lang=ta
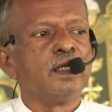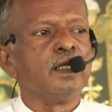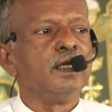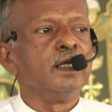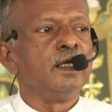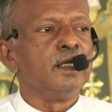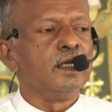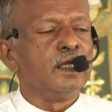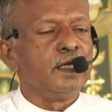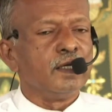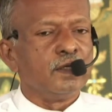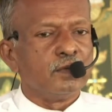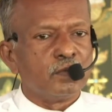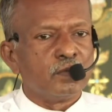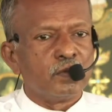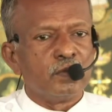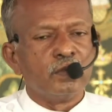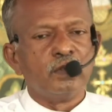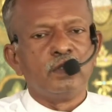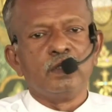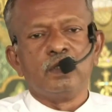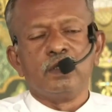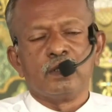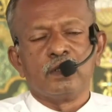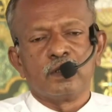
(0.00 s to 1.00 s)
நெறியிலே
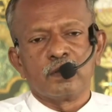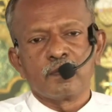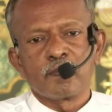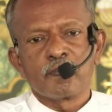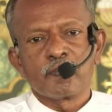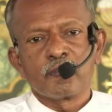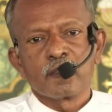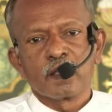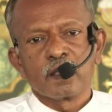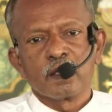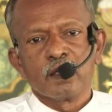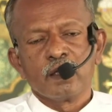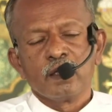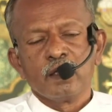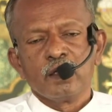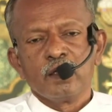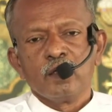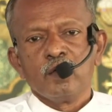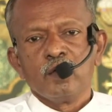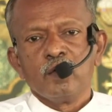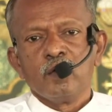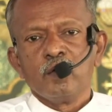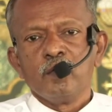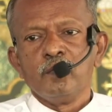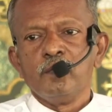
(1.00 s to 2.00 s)
ஒன்று
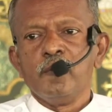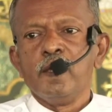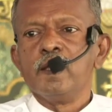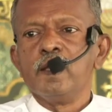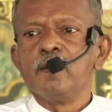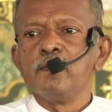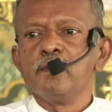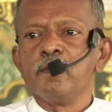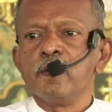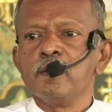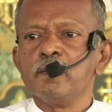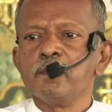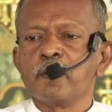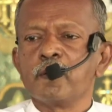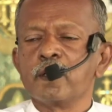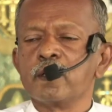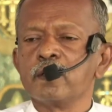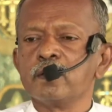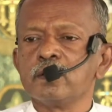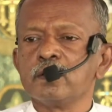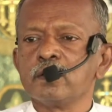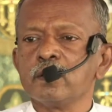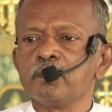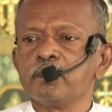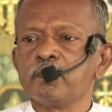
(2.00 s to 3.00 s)

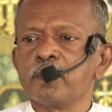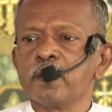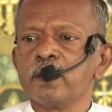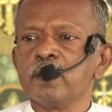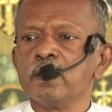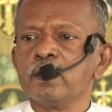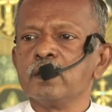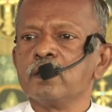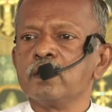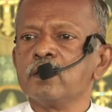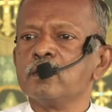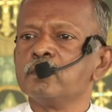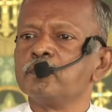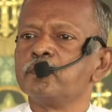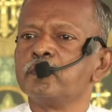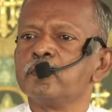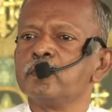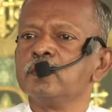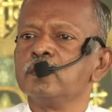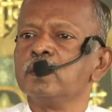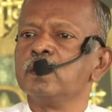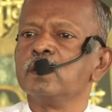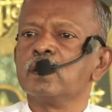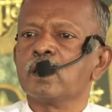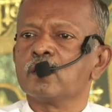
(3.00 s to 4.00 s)
மேன்மைப்படுத்தப்படுகின்ற
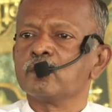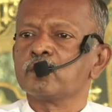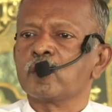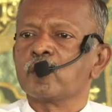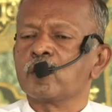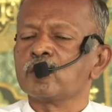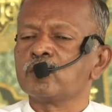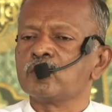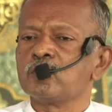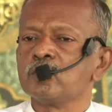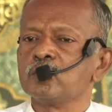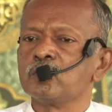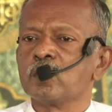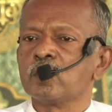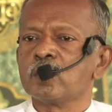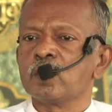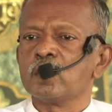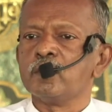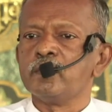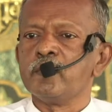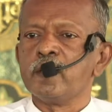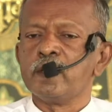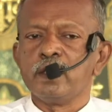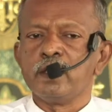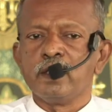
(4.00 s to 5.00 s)
போது நாம் கற்றுக்கொள்ள
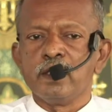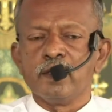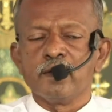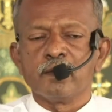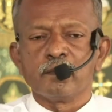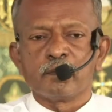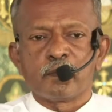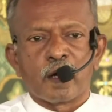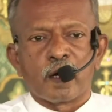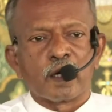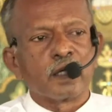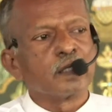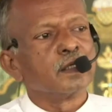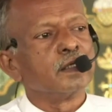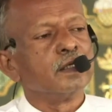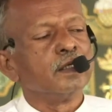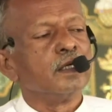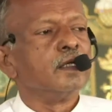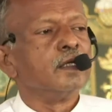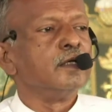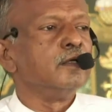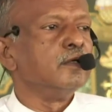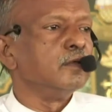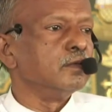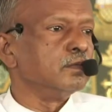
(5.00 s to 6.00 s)
வேண்டிய
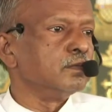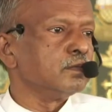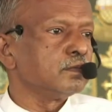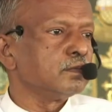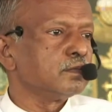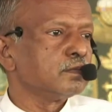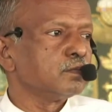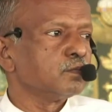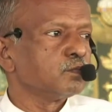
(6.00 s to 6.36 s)
பாடங்களையும்